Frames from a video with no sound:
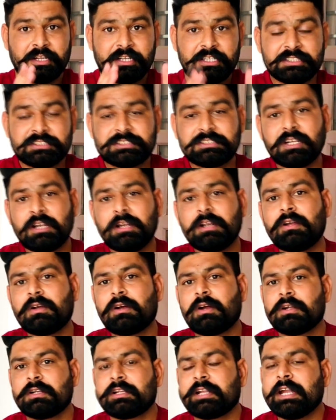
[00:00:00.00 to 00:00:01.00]
डिजिटल
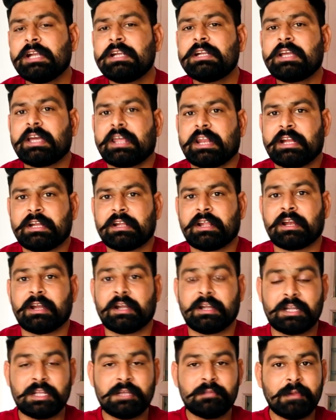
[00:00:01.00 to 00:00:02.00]
कंटेंट क्रिएटर
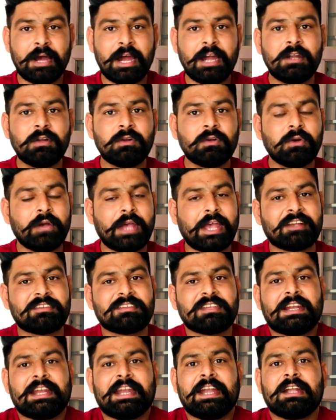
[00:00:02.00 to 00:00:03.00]
डिमांड को
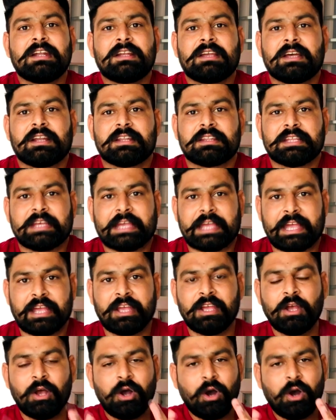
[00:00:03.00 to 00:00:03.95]
एक्सलेट करते हैं